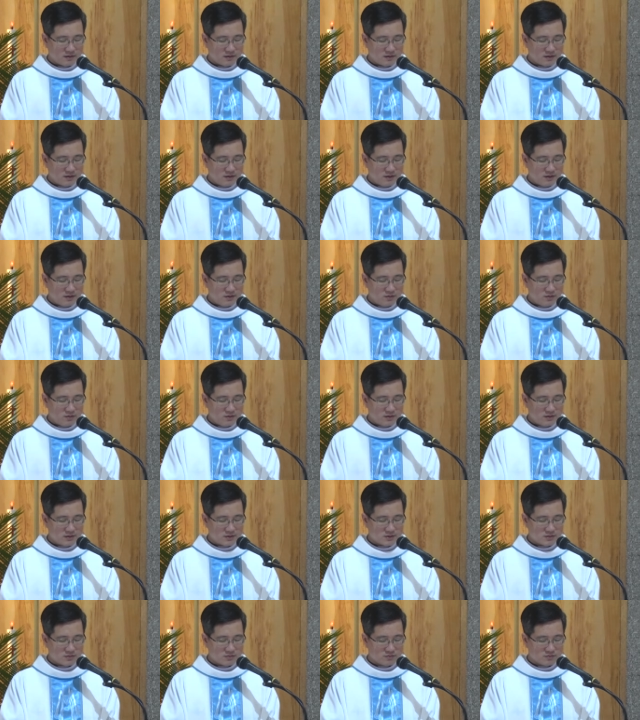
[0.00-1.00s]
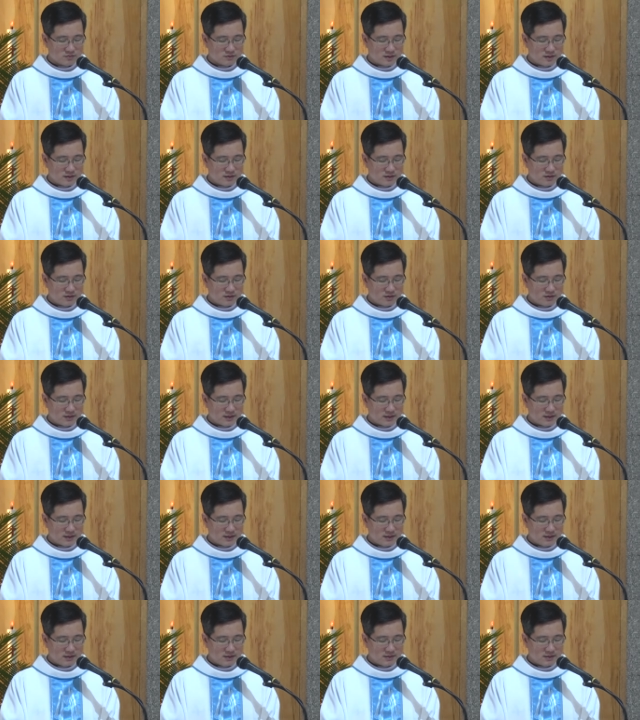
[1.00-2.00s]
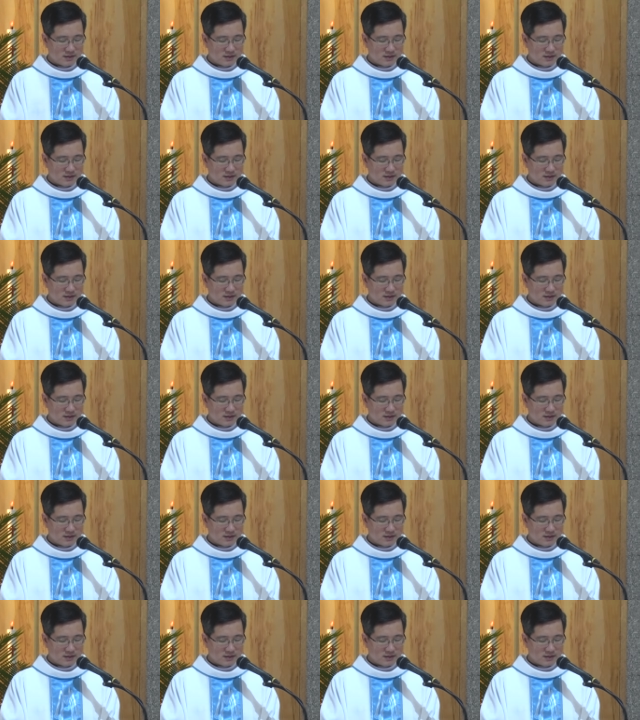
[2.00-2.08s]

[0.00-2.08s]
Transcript: Khi Chúa Giêsu tới chỗ ấy